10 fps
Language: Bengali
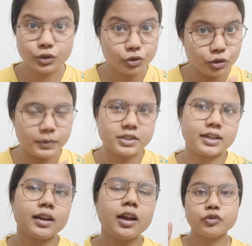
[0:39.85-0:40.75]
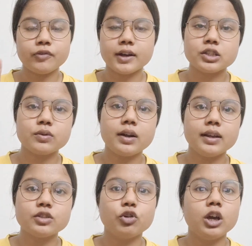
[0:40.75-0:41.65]
টু মিস্টেক তো ফার্স্ট ওয়ান
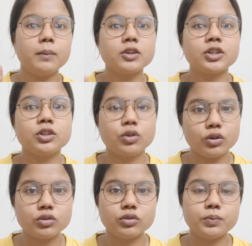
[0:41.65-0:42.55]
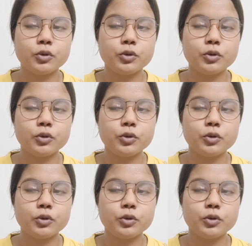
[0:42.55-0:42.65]
ইজ ওএমআর শিট কখনো